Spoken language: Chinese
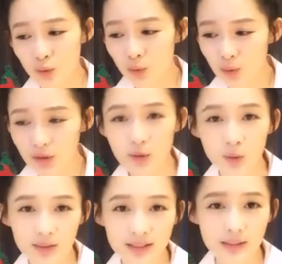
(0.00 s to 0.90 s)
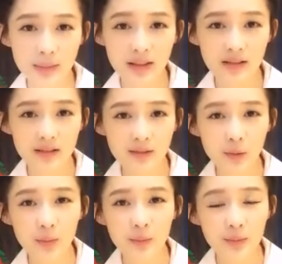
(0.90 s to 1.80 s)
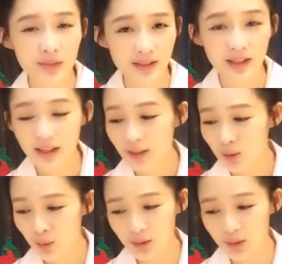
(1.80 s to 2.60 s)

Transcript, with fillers: 我觉得我的手机里面动不是